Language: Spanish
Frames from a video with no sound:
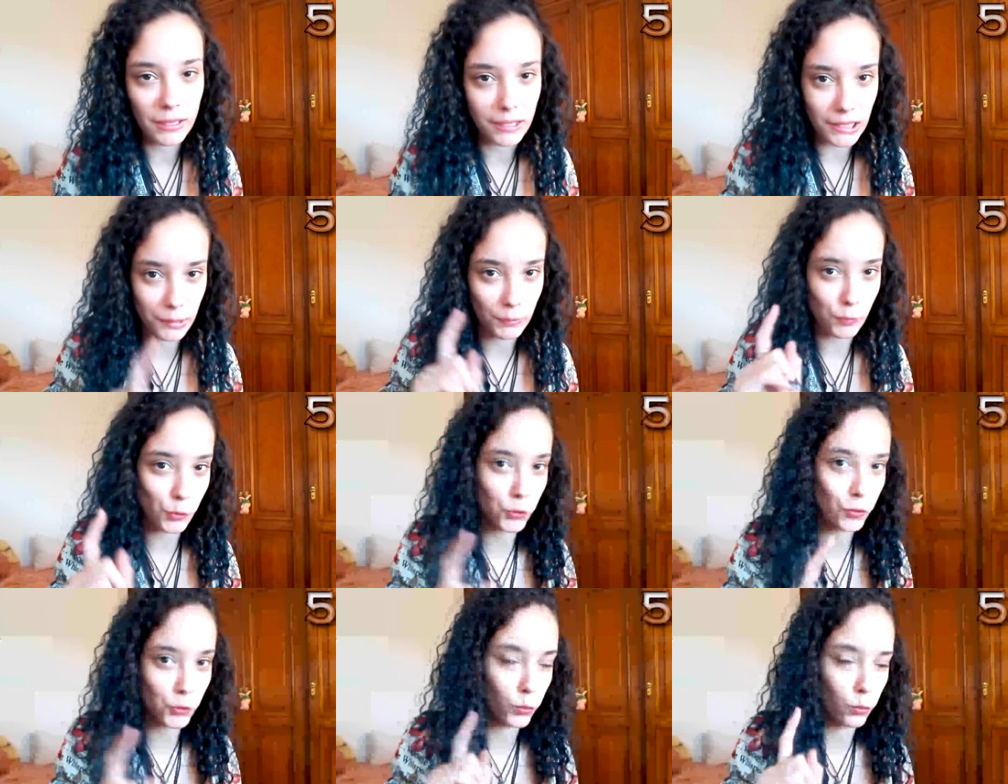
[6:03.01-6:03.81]
Ya
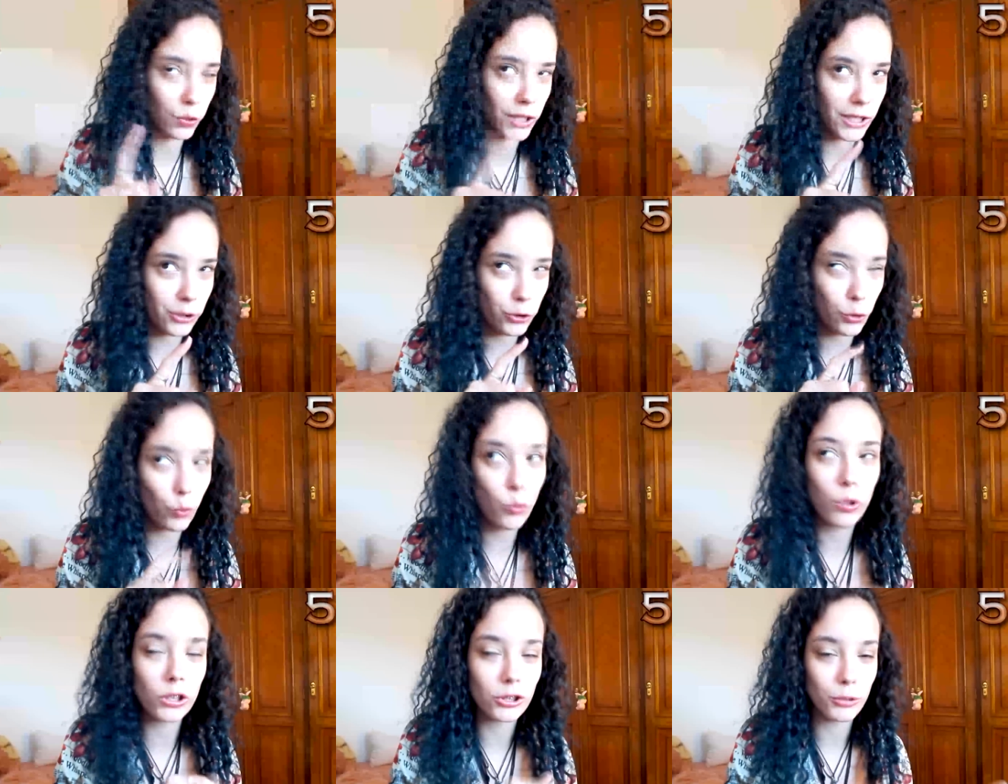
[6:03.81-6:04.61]
llevamos un año y
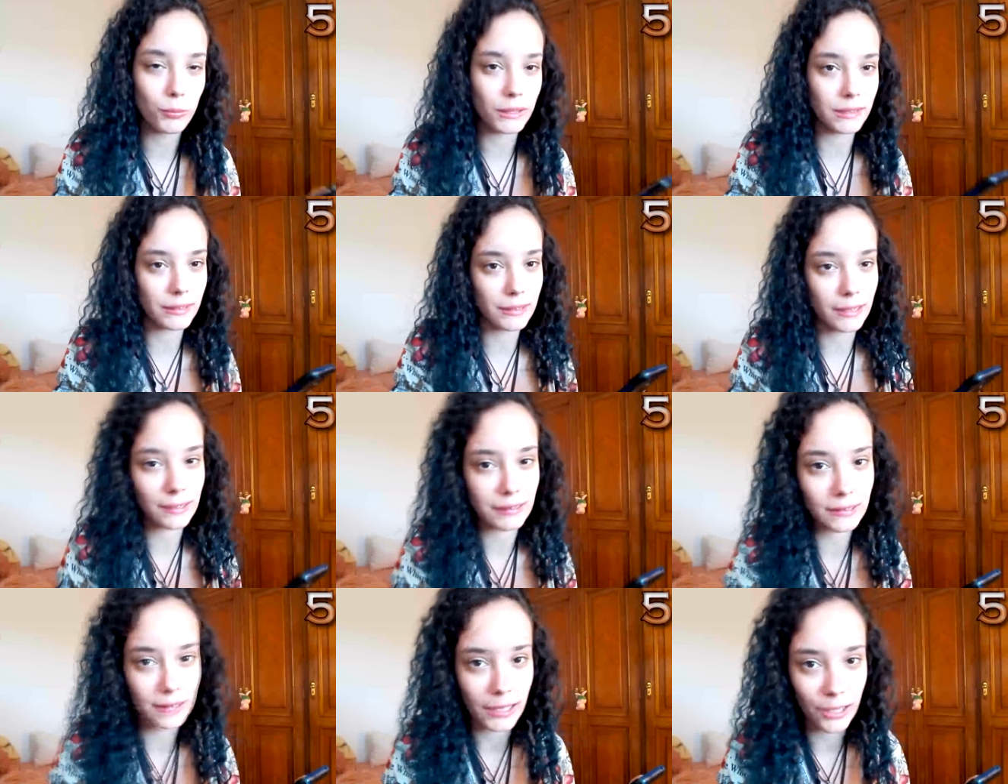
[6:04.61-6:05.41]
cuatro meses
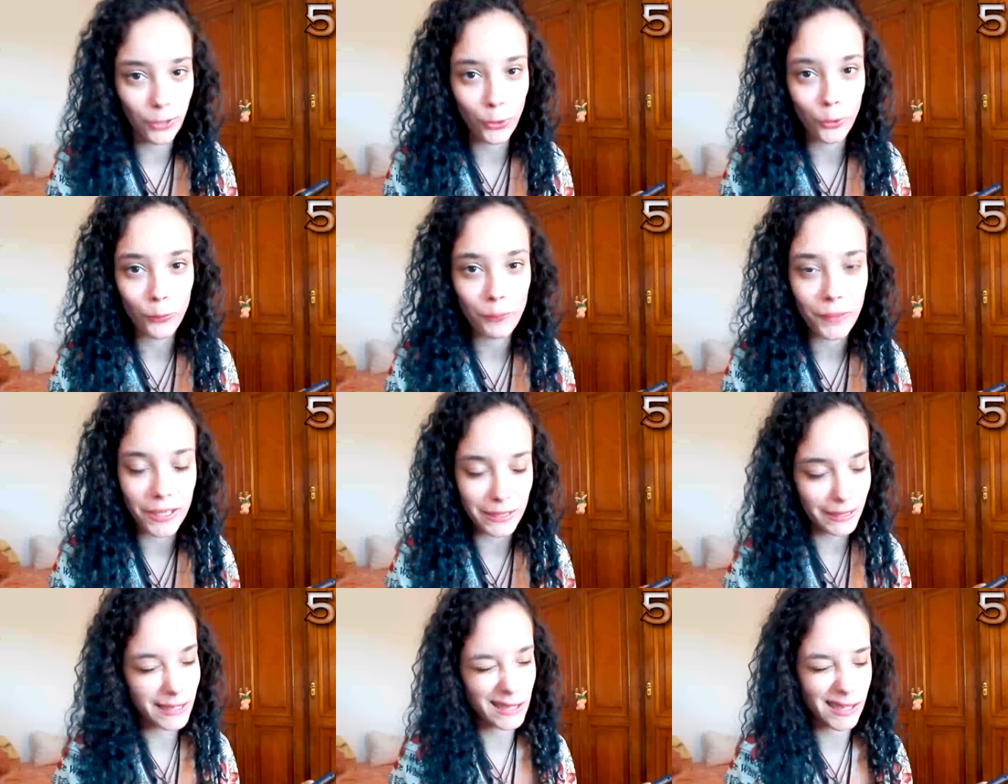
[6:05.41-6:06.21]
casi saliendo.
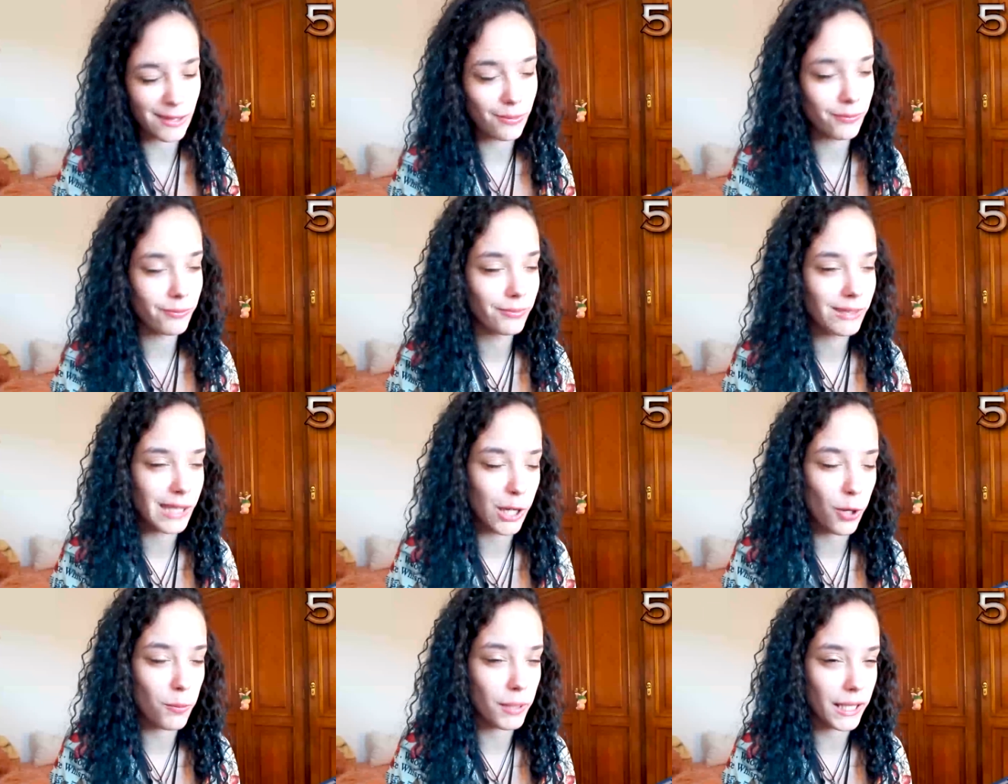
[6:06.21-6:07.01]
Así que sí,
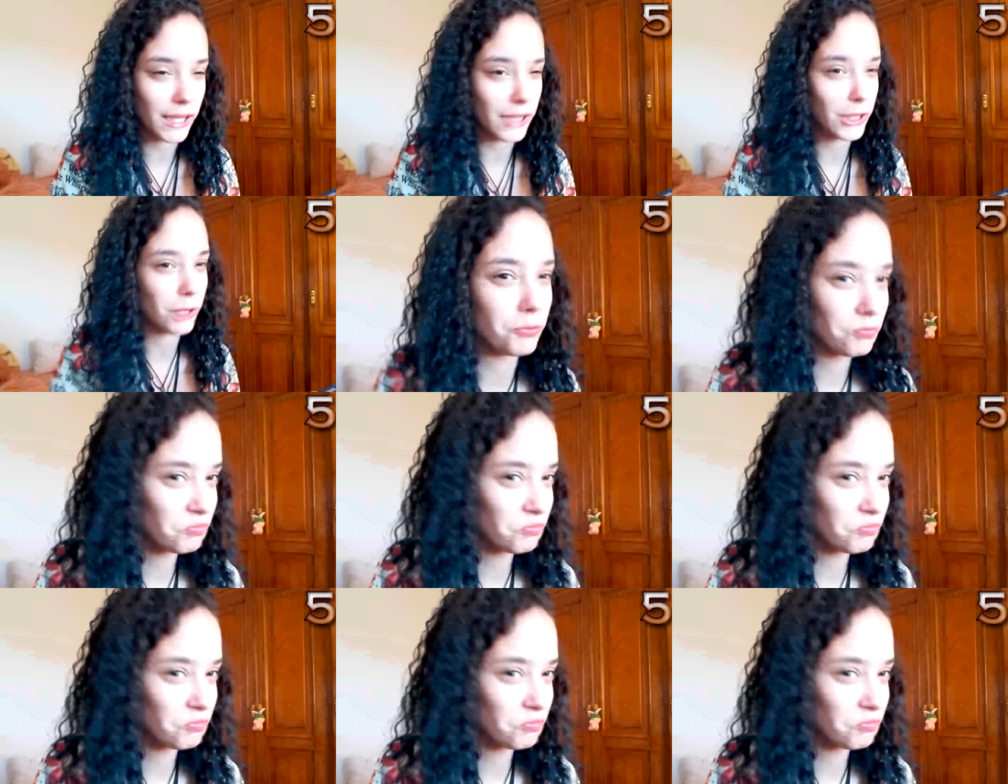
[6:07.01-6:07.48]
tengo parejita.